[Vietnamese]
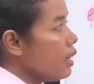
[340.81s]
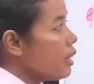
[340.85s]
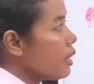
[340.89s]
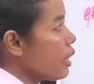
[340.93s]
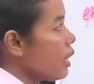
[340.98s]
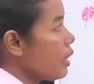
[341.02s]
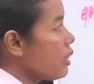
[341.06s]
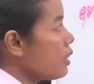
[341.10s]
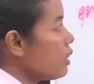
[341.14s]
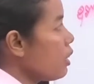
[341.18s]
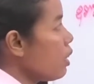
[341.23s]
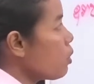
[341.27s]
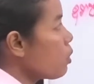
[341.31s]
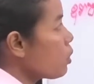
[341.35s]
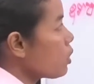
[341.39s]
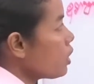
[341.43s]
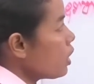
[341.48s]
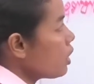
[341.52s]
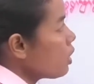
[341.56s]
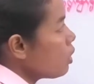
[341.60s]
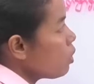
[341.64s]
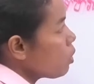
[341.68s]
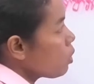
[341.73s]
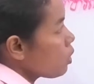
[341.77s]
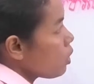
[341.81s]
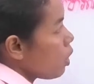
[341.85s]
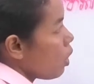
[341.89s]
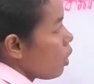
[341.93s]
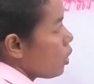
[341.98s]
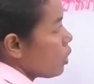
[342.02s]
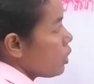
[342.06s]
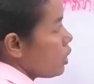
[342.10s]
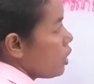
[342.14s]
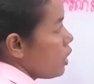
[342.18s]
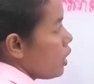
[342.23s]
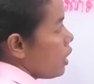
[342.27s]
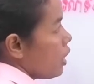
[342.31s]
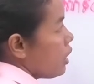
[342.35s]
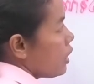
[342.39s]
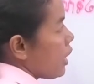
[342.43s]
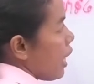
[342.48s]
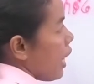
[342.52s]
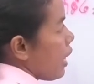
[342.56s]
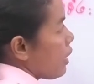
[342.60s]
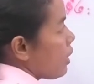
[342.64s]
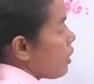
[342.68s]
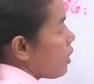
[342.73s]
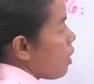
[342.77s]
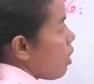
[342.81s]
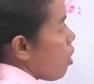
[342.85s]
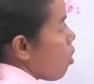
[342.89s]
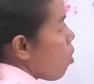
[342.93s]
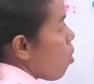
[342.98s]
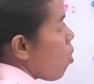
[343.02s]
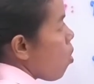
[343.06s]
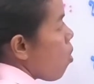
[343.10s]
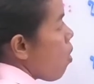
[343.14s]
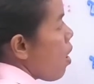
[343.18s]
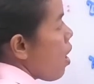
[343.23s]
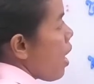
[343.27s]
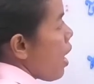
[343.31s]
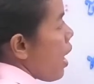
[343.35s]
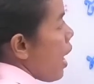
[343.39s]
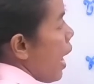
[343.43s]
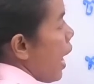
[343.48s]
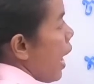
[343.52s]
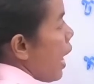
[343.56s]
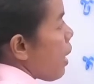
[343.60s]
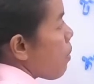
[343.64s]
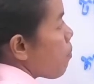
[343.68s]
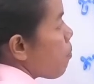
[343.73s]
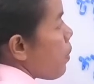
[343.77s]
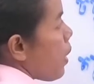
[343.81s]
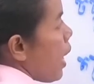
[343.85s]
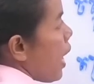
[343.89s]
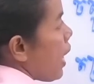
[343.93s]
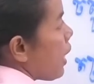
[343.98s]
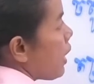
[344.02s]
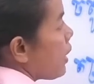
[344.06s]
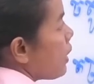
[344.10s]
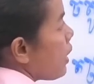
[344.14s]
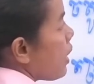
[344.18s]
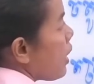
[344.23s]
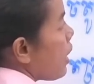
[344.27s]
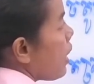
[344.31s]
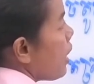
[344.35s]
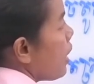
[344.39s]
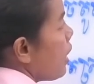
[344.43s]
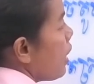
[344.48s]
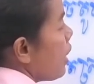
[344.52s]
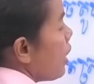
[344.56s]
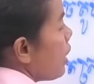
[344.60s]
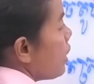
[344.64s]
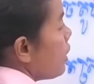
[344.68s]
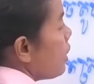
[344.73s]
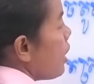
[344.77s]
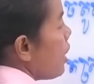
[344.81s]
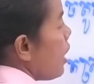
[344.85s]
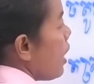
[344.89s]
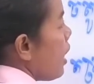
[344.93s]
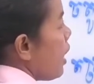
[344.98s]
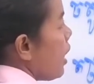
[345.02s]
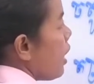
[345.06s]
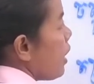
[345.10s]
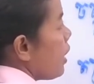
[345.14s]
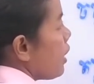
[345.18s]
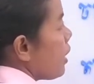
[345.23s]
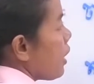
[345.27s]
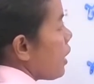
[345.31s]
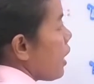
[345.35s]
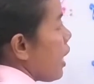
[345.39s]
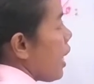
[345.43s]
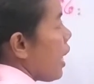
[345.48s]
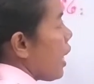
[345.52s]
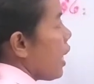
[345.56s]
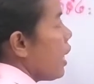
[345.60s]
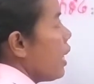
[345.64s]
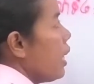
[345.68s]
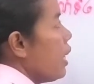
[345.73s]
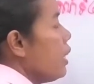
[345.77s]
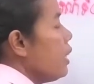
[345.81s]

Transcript: hàng chồng chẳng lộc to chia chạ tấu hạ pa dế dế hệ kana